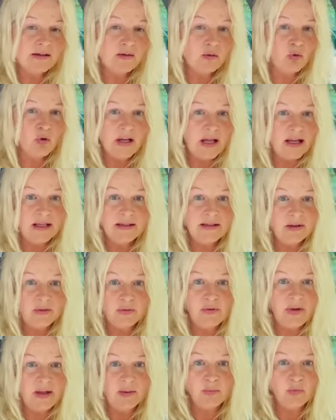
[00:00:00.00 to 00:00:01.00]
So gleich
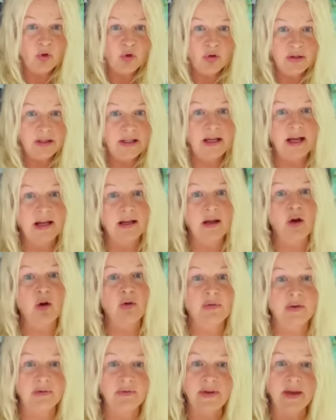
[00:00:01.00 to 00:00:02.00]
sind wir eben doch nicht alle,
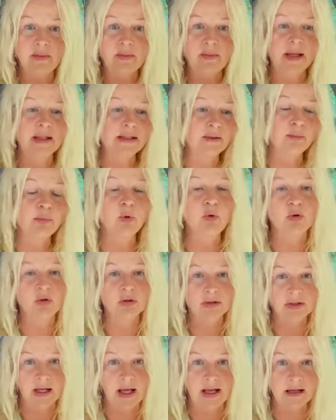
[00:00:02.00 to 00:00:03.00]
auch wenn wir in manchen
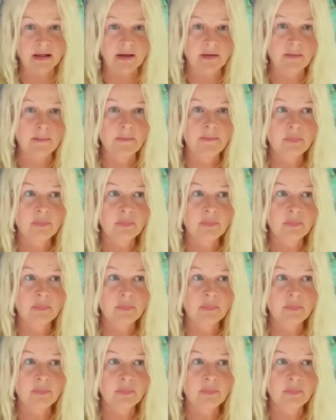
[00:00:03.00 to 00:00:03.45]
Punkten alle